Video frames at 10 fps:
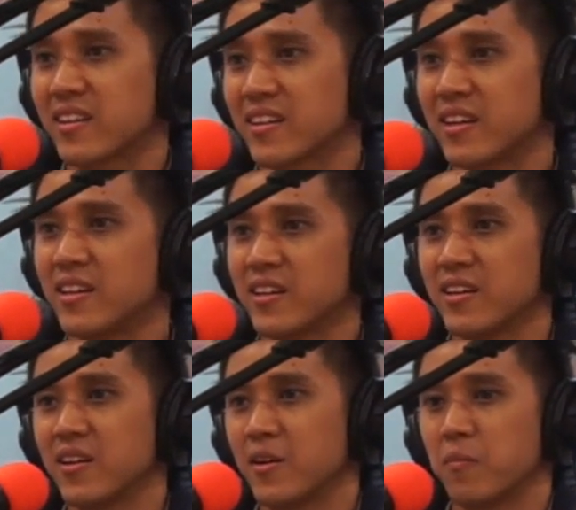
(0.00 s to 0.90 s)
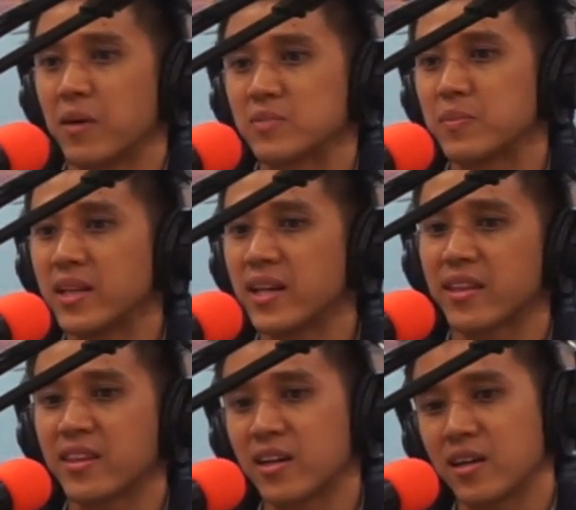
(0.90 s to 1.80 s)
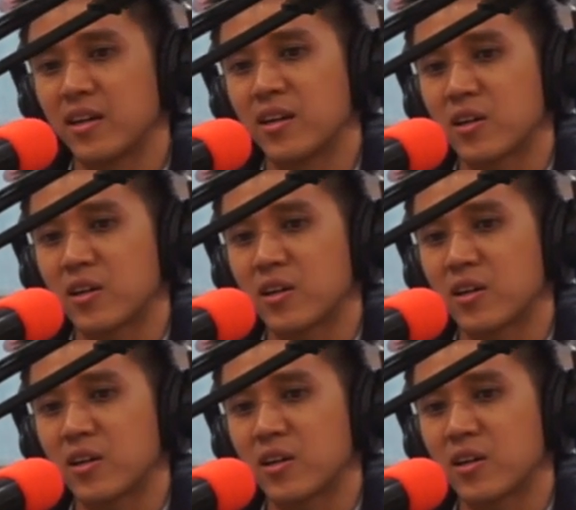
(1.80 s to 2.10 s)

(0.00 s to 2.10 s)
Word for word: jadi Mas Billy datang ke